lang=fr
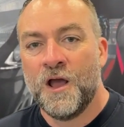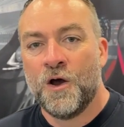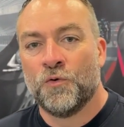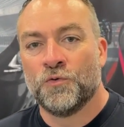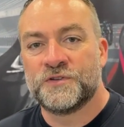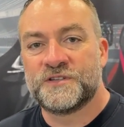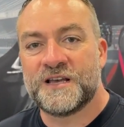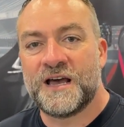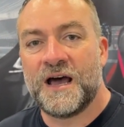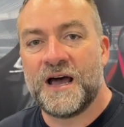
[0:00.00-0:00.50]

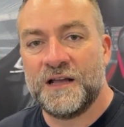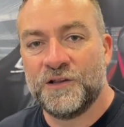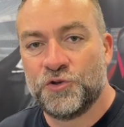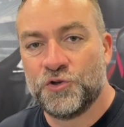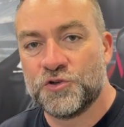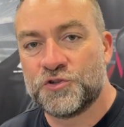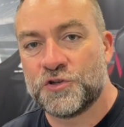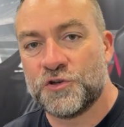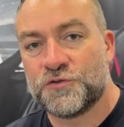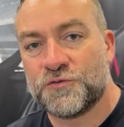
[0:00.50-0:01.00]
on sera à
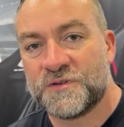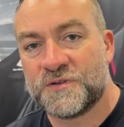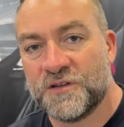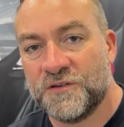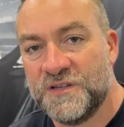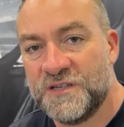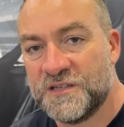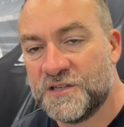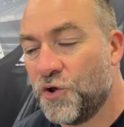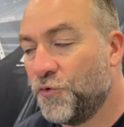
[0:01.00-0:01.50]

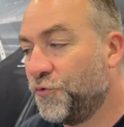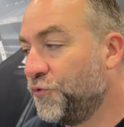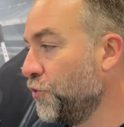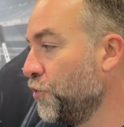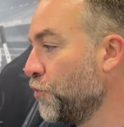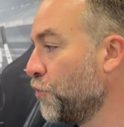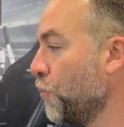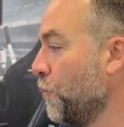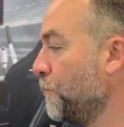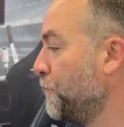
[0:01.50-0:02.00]
279
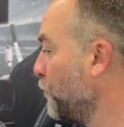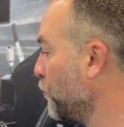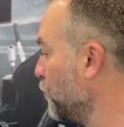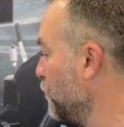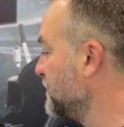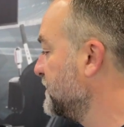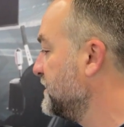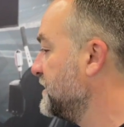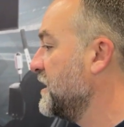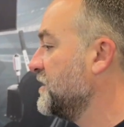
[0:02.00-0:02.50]
euros pour
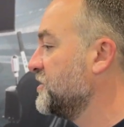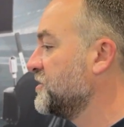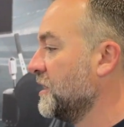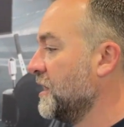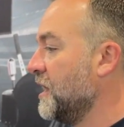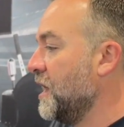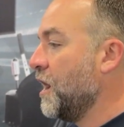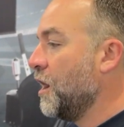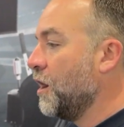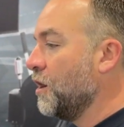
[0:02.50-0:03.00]
le siège.
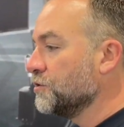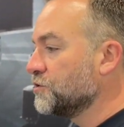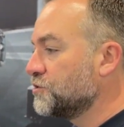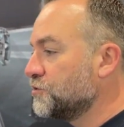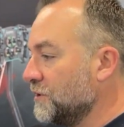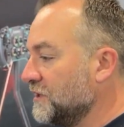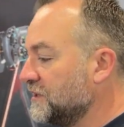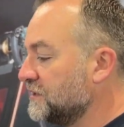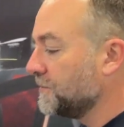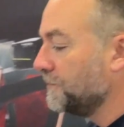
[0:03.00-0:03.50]

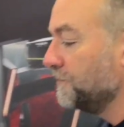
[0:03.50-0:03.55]
Ensuite,